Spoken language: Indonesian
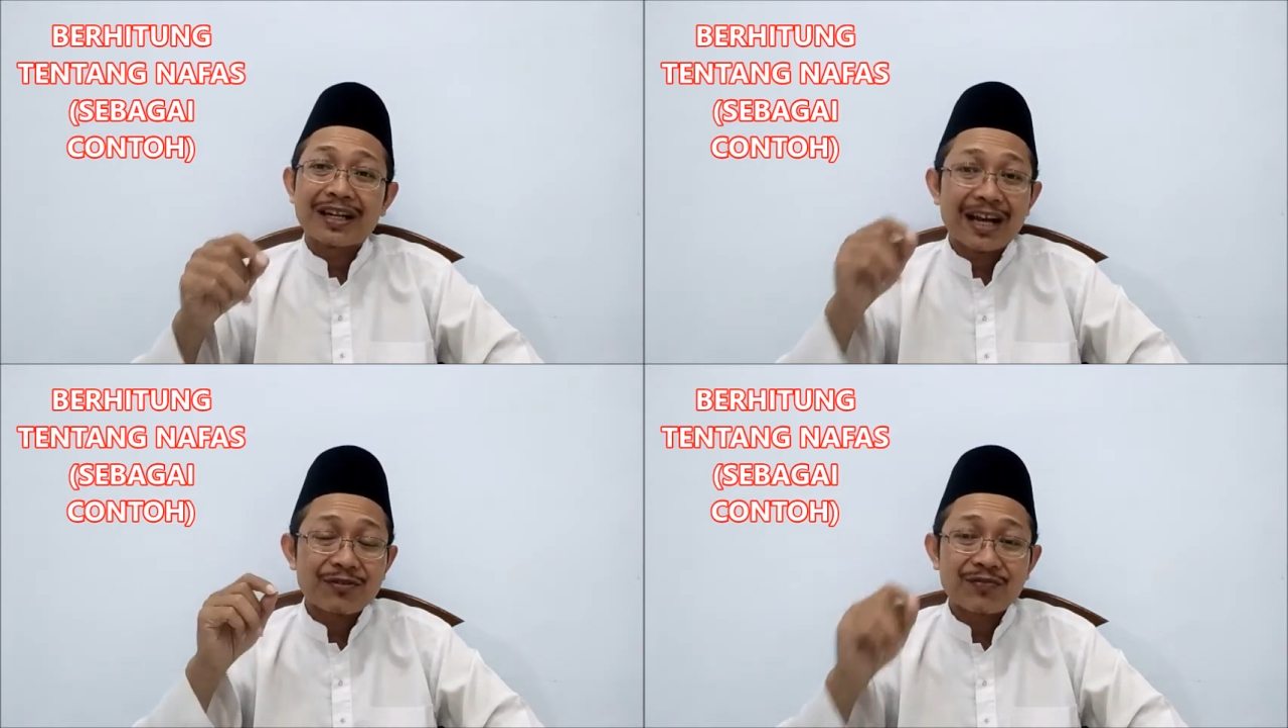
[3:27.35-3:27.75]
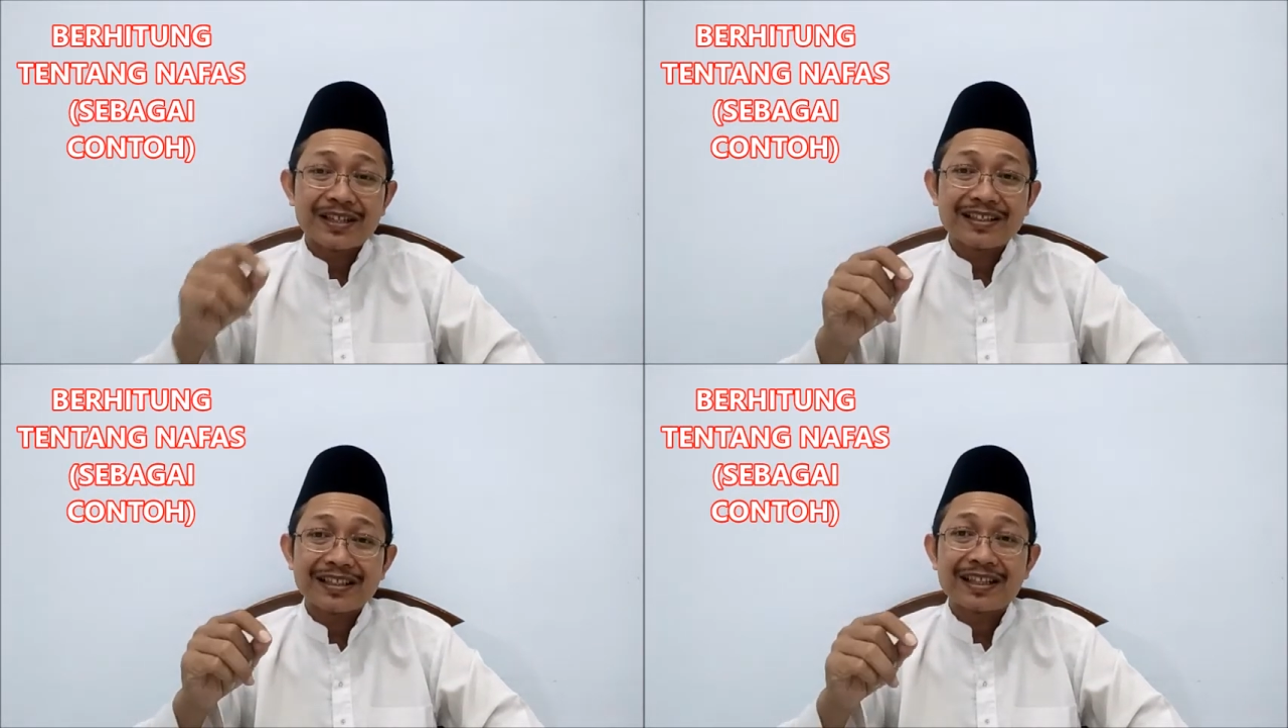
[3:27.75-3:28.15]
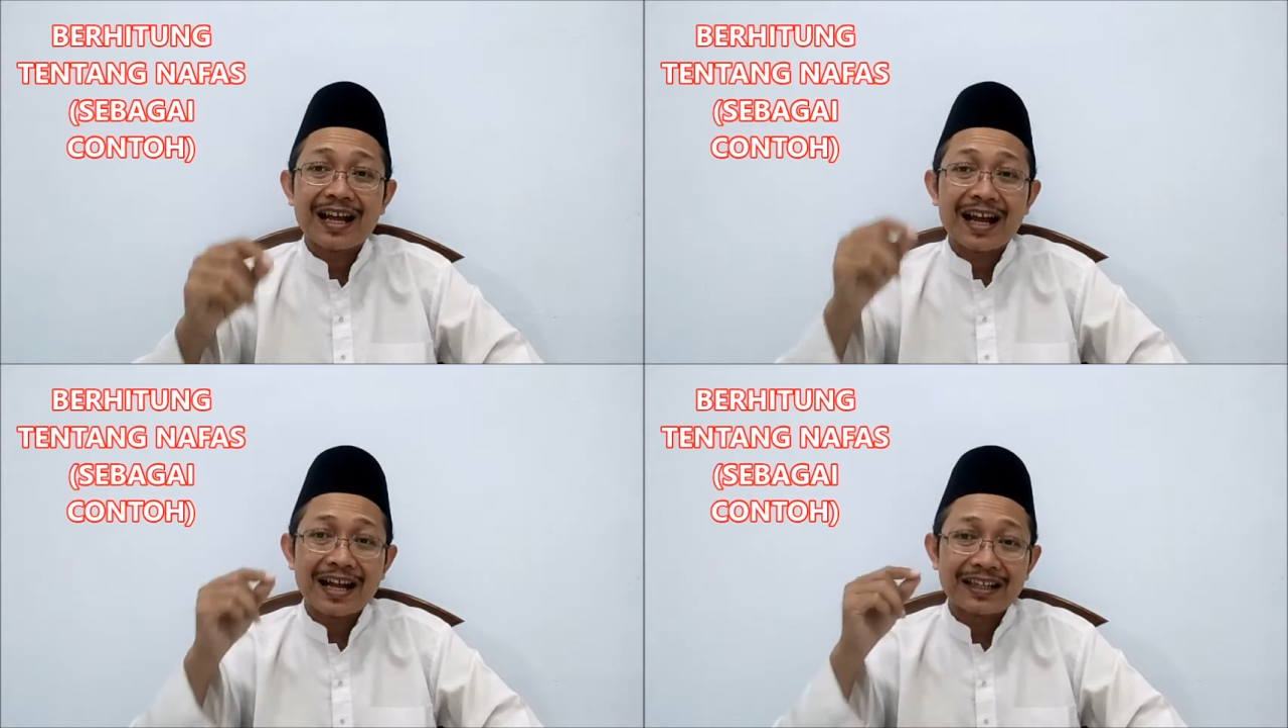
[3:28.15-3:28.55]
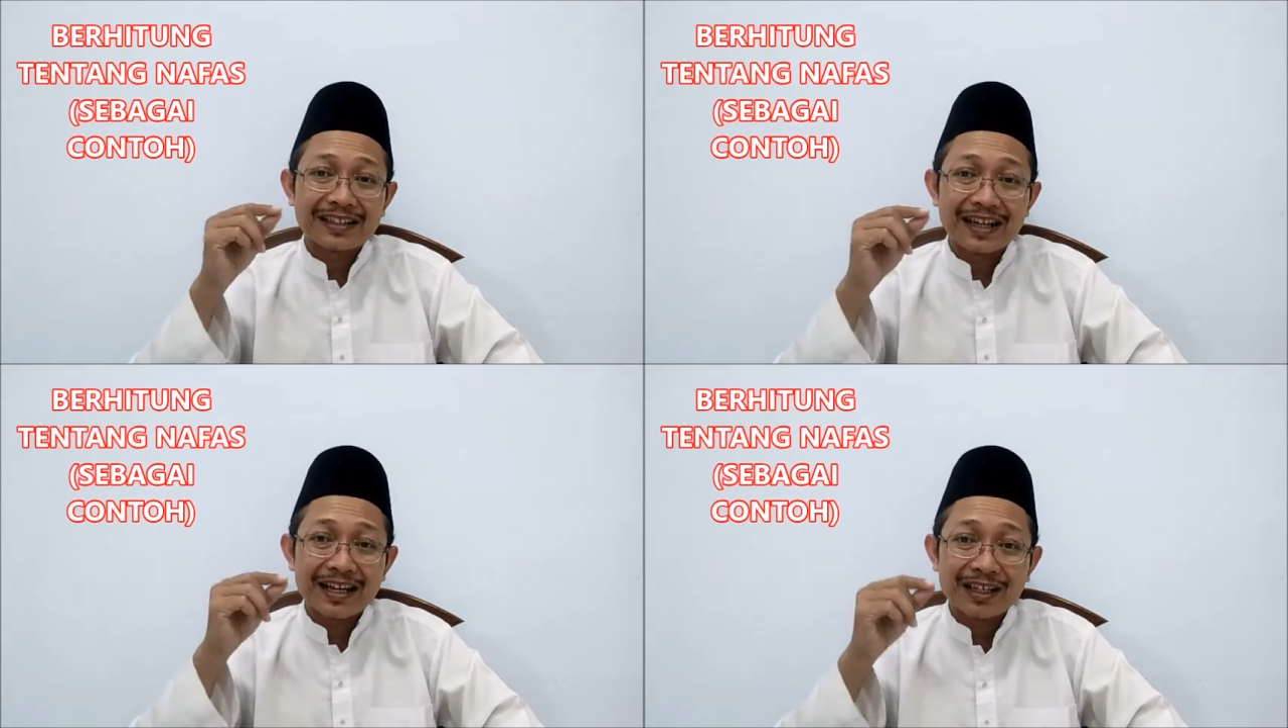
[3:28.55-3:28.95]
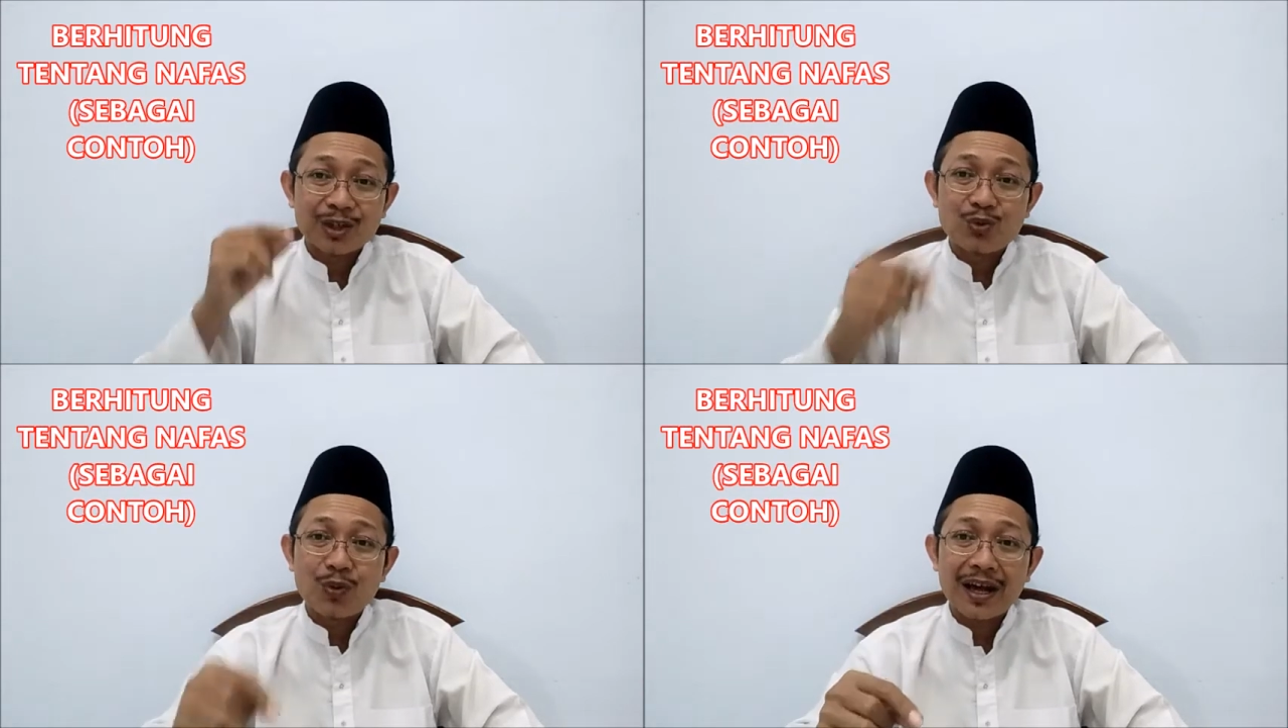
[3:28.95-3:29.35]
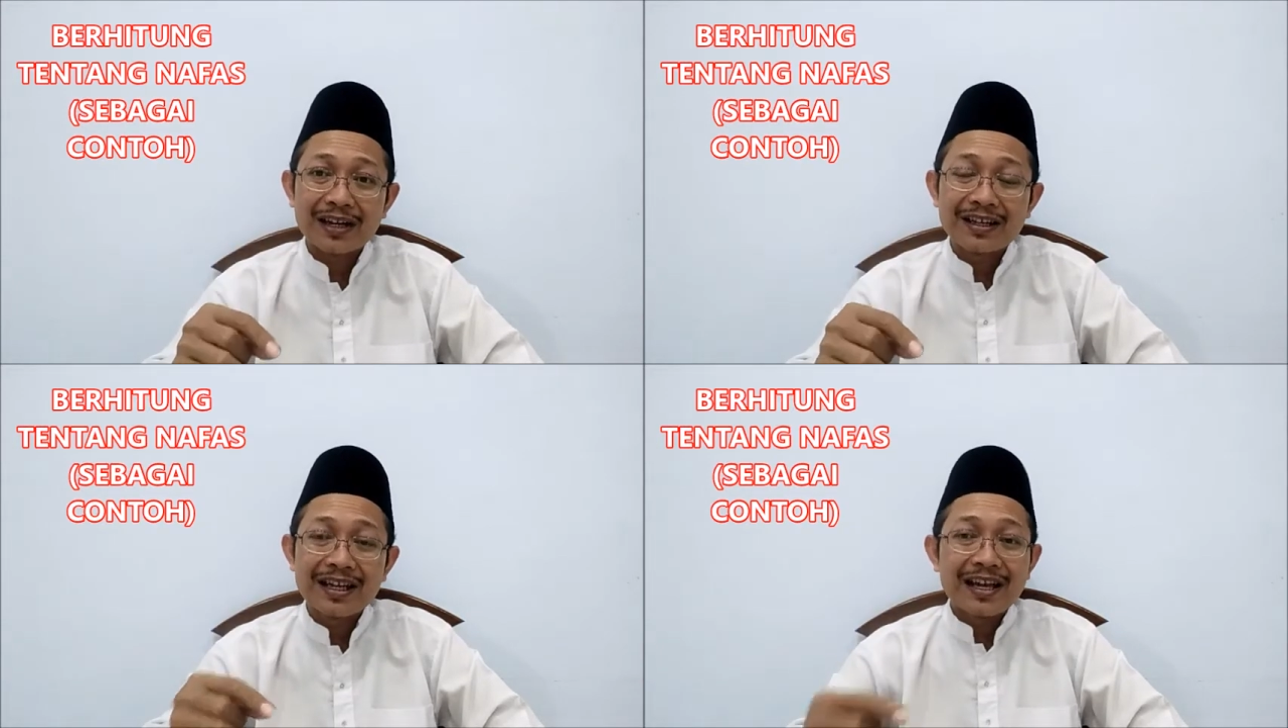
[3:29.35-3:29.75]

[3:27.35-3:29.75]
nafas kita antara keluar